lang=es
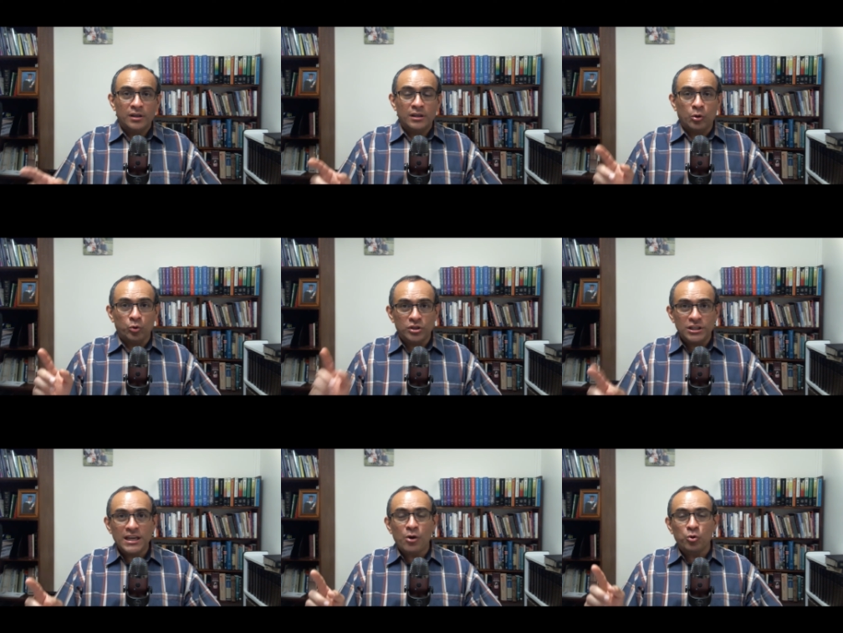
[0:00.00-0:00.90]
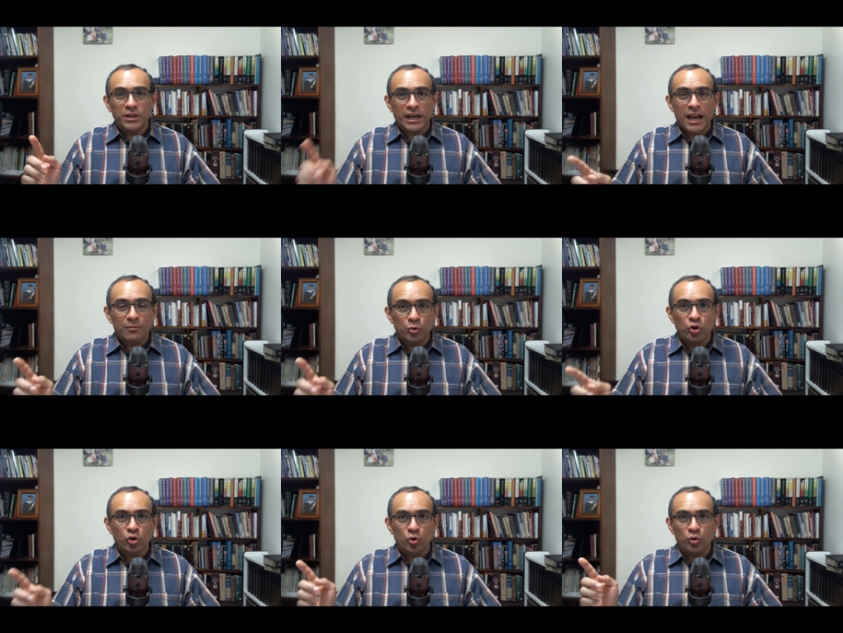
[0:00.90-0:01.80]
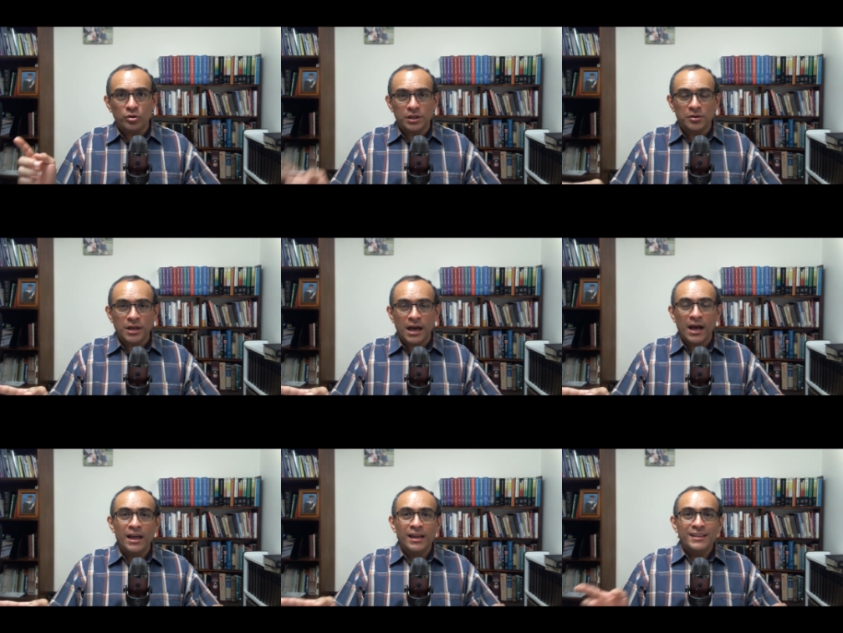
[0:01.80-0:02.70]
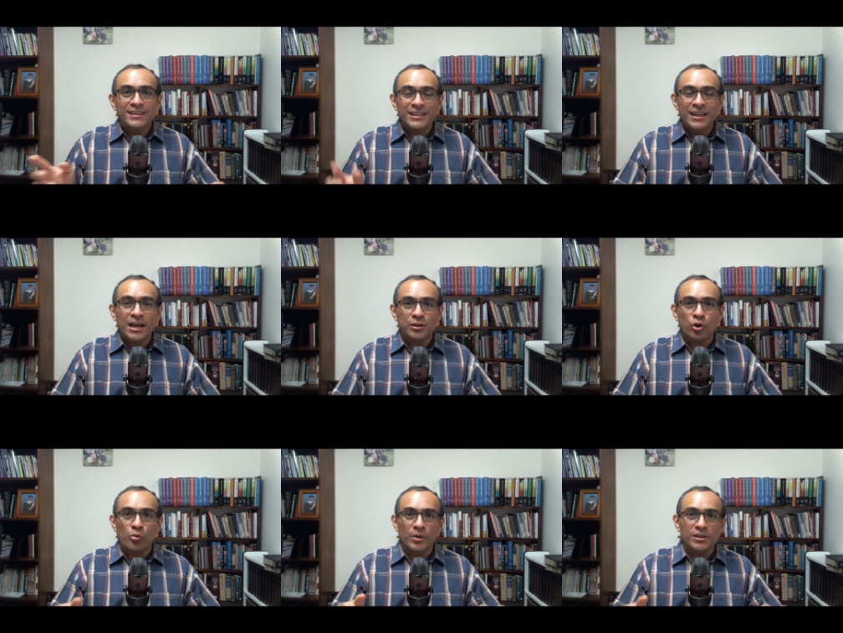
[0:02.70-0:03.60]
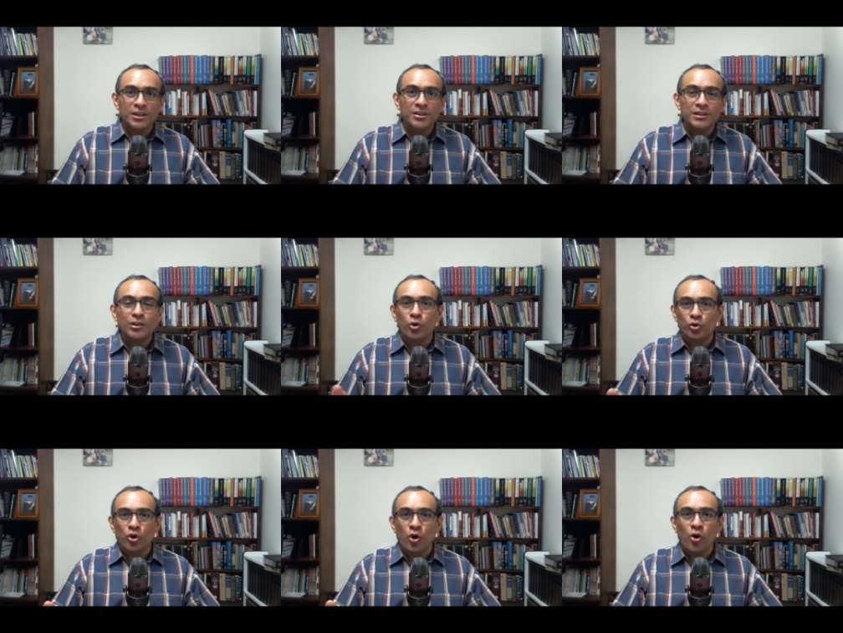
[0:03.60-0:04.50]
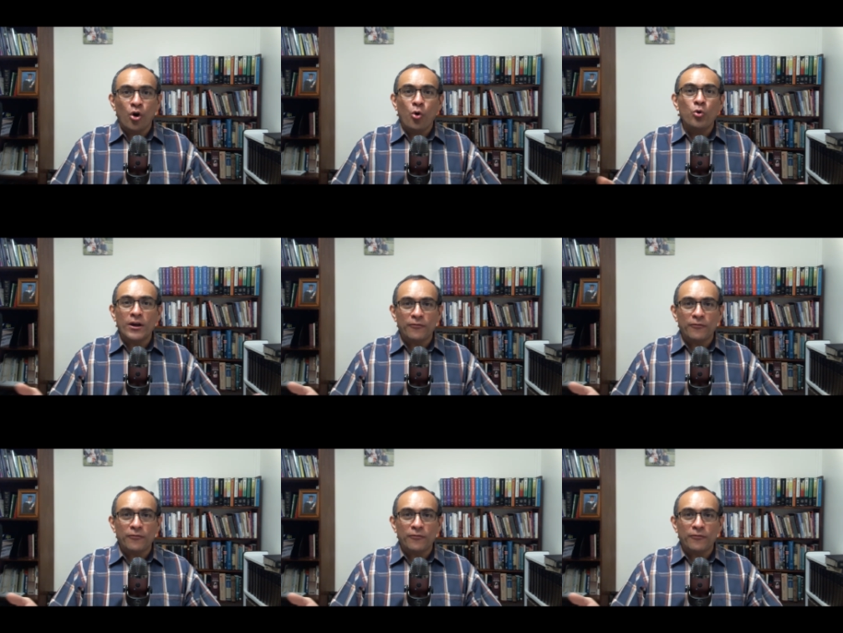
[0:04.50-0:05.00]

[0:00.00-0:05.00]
que un día juzgará al mundo con justicia, diga si cometiste o no una